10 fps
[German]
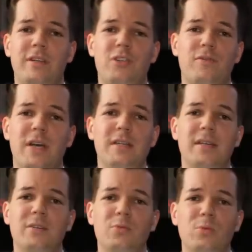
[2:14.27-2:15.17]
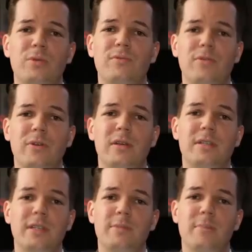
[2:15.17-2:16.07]
dass Schweiger nun wirklich
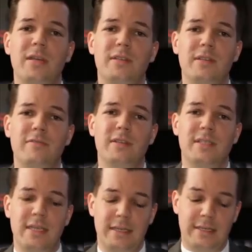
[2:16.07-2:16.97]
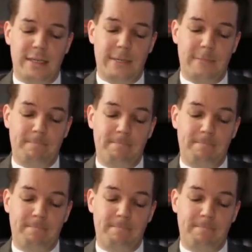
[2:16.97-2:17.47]
nicht mehr tiefer sinken kann.